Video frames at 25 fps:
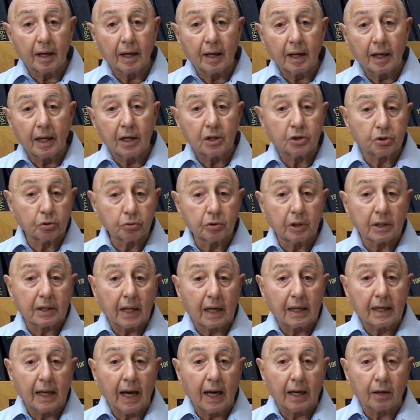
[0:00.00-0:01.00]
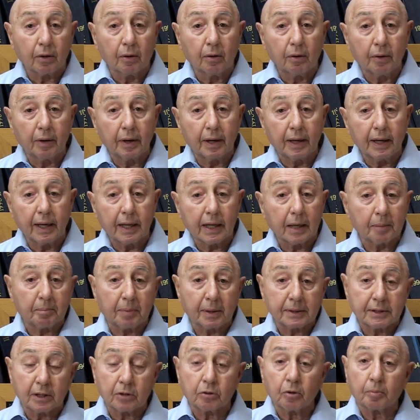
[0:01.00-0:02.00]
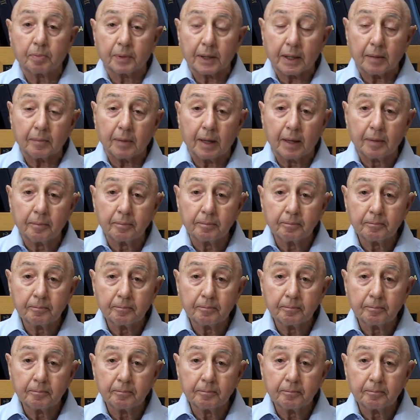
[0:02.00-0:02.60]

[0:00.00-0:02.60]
il judo italiano era partito prima,